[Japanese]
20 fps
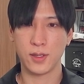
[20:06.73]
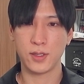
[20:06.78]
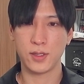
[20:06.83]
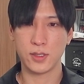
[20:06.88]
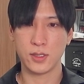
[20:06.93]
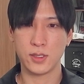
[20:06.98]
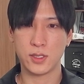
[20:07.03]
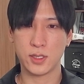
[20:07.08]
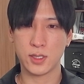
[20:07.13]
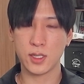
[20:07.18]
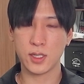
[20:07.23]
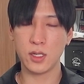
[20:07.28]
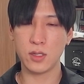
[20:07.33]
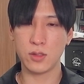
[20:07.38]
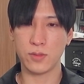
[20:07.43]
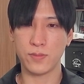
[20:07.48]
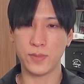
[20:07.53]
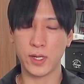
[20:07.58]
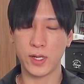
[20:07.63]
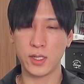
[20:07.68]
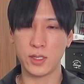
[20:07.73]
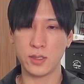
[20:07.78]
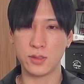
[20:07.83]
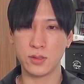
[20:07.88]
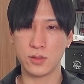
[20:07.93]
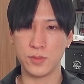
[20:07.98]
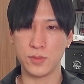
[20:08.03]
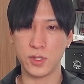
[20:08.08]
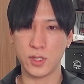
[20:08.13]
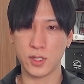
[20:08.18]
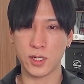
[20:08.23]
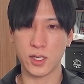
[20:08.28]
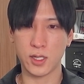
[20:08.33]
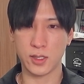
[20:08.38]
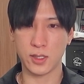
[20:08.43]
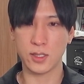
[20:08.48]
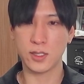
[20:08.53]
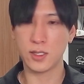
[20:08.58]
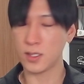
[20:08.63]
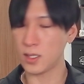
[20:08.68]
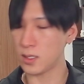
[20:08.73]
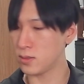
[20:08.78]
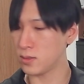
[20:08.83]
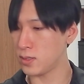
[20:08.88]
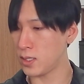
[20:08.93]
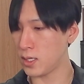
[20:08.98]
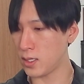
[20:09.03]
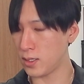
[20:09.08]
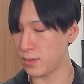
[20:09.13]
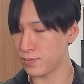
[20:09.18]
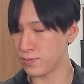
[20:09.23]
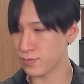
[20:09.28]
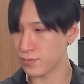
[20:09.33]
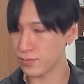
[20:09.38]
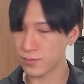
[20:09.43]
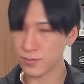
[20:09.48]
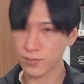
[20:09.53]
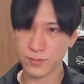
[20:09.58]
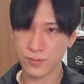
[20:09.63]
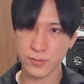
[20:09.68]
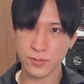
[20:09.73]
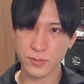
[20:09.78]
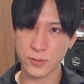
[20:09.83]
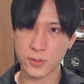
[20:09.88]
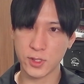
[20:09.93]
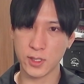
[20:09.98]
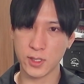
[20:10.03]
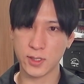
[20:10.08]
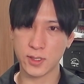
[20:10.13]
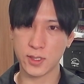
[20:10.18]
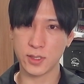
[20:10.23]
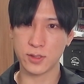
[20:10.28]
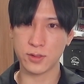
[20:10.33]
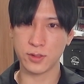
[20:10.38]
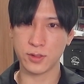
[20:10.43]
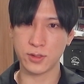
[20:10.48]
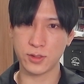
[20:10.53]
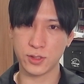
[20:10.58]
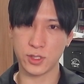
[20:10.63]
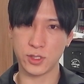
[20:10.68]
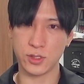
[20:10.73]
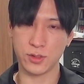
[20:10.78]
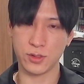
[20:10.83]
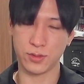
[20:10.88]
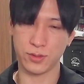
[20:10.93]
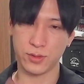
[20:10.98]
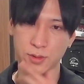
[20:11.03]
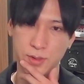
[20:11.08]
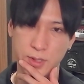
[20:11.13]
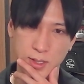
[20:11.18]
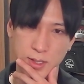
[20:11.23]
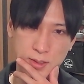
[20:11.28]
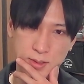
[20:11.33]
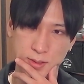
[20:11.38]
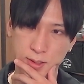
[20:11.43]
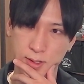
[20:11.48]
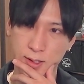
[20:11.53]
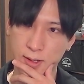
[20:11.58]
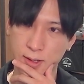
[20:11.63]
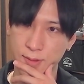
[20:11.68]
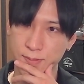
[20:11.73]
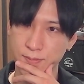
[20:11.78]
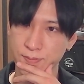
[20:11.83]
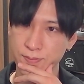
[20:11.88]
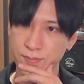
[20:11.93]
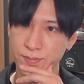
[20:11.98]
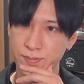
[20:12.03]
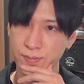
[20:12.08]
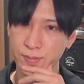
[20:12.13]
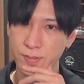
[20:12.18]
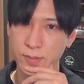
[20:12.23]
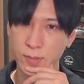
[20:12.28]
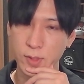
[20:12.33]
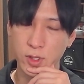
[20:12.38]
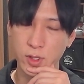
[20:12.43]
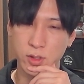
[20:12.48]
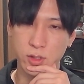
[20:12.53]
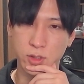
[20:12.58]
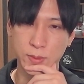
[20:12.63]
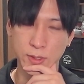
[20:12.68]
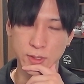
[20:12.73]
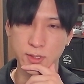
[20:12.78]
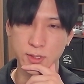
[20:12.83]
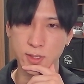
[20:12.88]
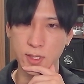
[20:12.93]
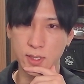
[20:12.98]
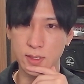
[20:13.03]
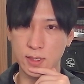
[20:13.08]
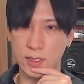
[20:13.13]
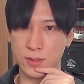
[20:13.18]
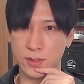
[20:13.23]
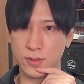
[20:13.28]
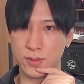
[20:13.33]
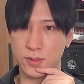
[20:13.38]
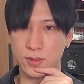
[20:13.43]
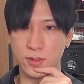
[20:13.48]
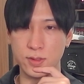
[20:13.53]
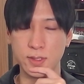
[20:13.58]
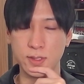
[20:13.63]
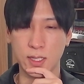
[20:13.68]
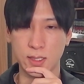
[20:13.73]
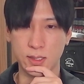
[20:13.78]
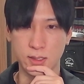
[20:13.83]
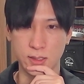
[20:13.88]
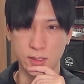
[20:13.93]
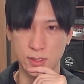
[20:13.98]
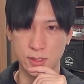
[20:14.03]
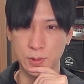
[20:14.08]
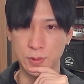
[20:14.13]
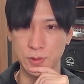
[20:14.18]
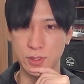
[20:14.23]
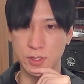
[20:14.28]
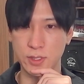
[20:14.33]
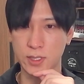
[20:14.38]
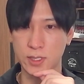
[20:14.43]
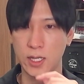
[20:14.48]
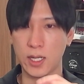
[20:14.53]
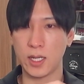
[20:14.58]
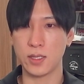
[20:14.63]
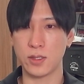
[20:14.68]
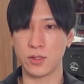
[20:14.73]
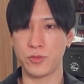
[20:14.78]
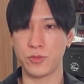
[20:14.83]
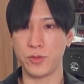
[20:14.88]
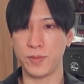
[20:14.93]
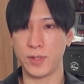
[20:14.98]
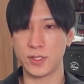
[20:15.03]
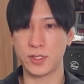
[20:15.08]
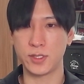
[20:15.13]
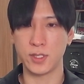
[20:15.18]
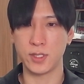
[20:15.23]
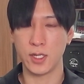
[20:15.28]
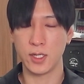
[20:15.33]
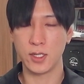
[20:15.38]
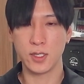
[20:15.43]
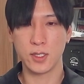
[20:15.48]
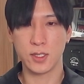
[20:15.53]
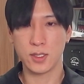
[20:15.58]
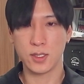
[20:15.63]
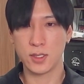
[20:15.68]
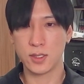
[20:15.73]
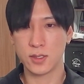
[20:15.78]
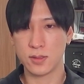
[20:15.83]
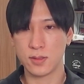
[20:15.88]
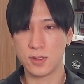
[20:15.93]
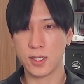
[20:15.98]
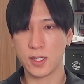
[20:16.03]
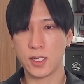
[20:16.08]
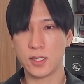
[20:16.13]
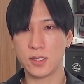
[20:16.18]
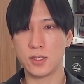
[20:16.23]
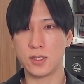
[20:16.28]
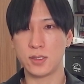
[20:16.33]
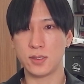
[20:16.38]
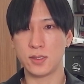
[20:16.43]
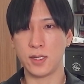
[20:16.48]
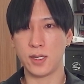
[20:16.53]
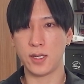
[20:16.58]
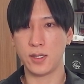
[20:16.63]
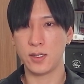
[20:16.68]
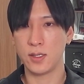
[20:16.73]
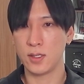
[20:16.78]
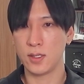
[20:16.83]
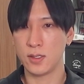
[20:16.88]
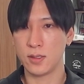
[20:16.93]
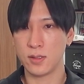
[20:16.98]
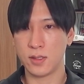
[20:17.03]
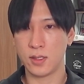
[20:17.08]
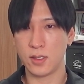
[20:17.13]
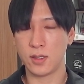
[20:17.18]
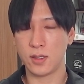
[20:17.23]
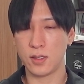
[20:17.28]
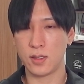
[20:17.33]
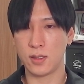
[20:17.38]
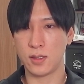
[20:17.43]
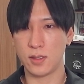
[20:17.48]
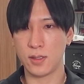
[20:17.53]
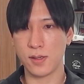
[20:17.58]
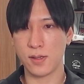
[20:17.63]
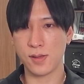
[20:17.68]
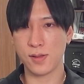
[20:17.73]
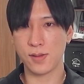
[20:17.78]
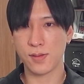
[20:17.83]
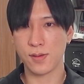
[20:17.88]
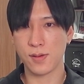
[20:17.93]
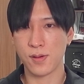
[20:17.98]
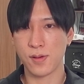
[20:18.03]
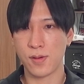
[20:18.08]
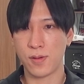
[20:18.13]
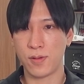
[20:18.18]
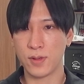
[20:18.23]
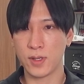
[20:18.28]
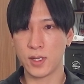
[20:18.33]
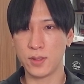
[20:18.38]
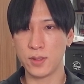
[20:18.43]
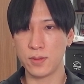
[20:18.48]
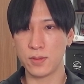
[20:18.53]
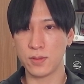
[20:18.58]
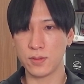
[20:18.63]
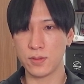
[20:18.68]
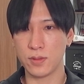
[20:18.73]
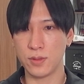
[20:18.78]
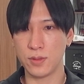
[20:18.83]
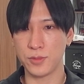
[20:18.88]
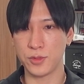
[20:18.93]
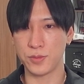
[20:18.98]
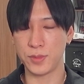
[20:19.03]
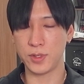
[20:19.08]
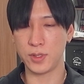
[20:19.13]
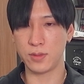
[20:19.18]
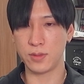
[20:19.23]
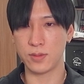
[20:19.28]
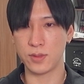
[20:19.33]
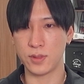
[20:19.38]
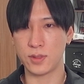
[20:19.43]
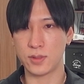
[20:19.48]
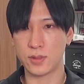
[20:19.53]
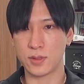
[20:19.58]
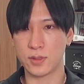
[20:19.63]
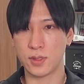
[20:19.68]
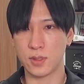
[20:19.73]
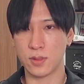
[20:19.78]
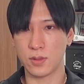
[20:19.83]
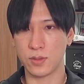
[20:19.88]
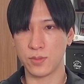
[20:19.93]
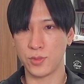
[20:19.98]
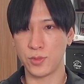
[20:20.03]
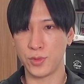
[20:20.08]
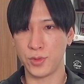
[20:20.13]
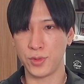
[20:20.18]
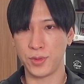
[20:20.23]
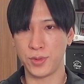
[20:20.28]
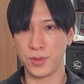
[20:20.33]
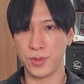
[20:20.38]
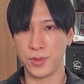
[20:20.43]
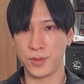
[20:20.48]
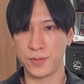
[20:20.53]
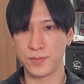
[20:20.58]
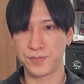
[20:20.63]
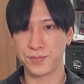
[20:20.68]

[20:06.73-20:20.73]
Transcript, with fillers: しっかりと倍率を見てから的確な、的確市場を選んで、個別選択するんだったらしてほしいかなと思います。そんな感じですね。で、他のところも見るんですけども、